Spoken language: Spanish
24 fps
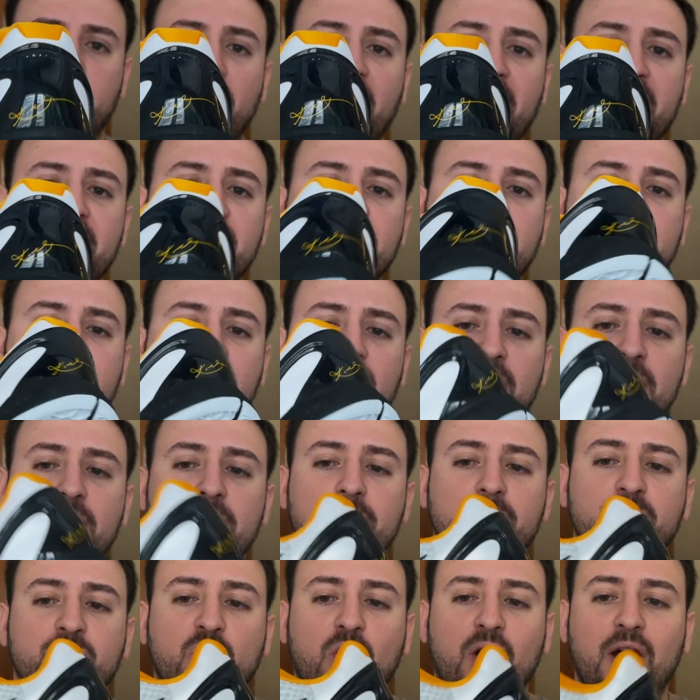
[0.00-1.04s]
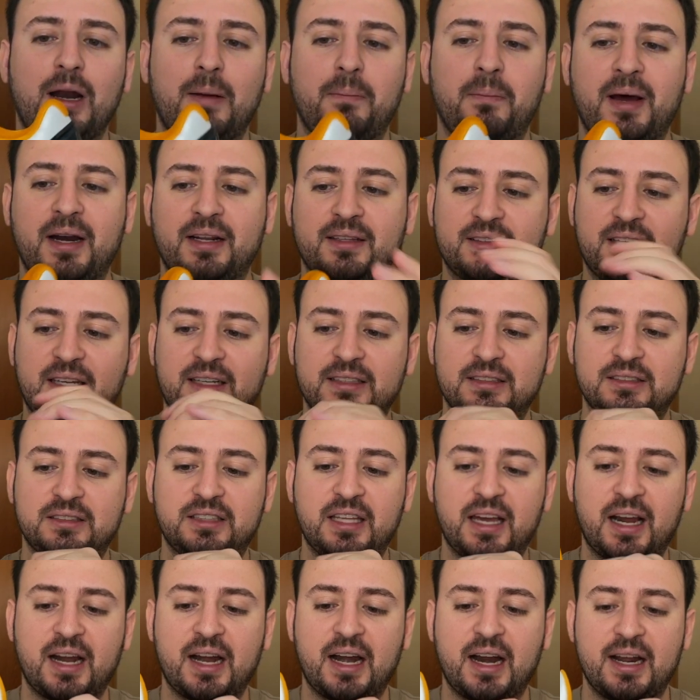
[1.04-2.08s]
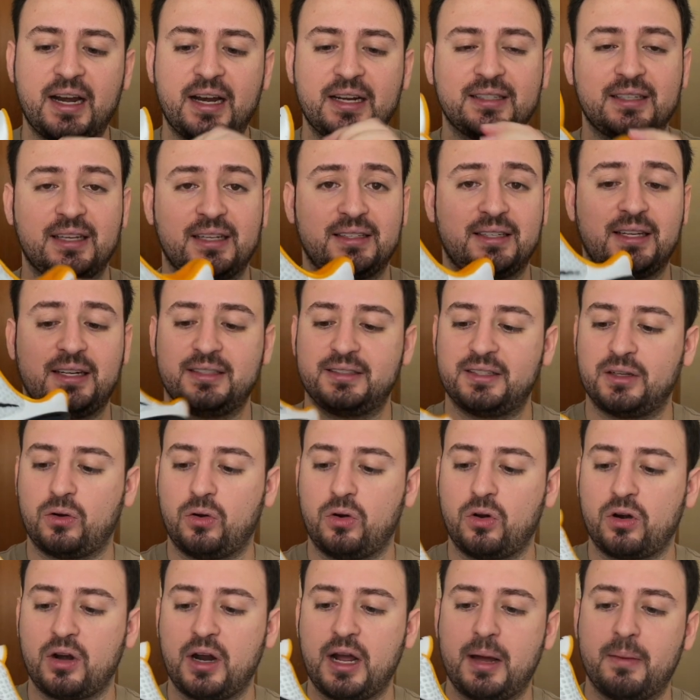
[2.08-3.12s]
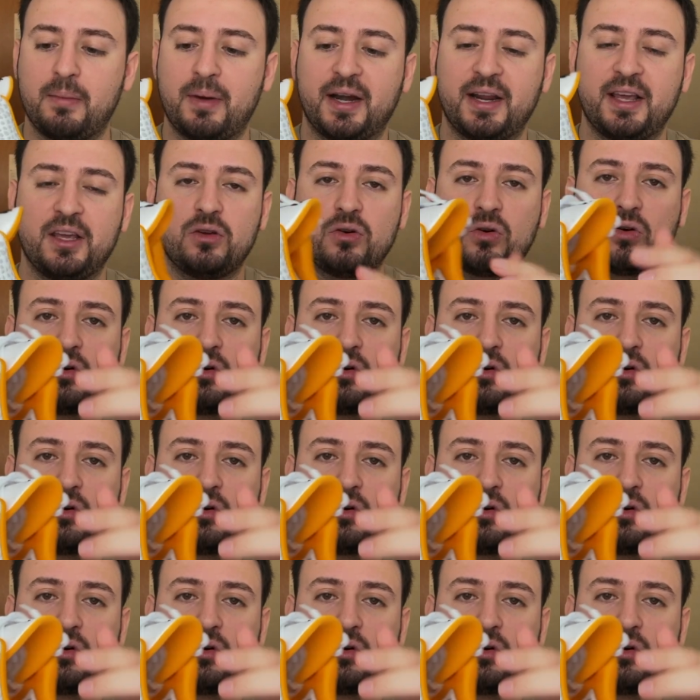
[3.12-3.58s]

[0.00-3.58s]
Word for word: Bryant. Toda la parte interna es, es en este color amarillo